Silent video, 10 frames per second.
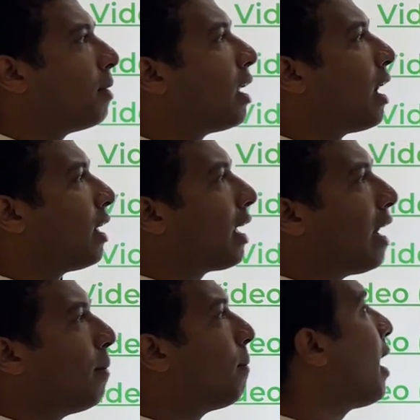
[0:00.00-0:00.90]
يمكن
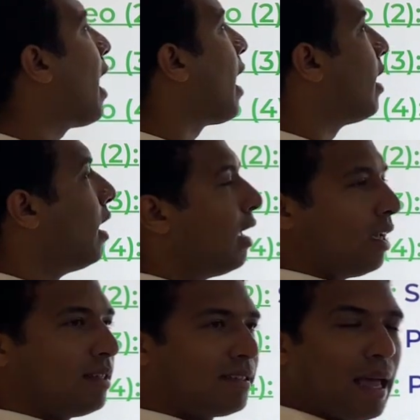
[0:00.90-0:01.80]
هنتكلم بقى عن
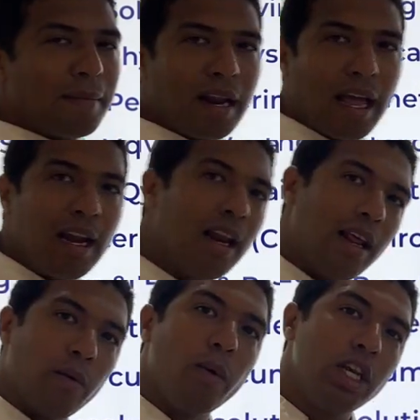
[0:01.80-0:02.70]
ازاي بنحل
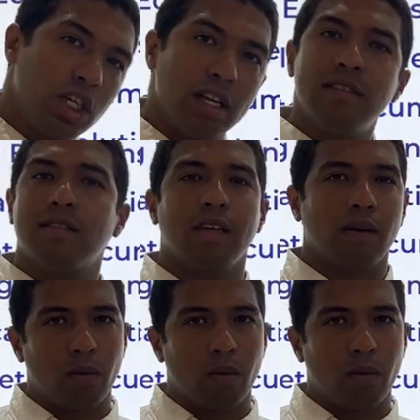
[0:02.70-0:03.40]
الايكويشنز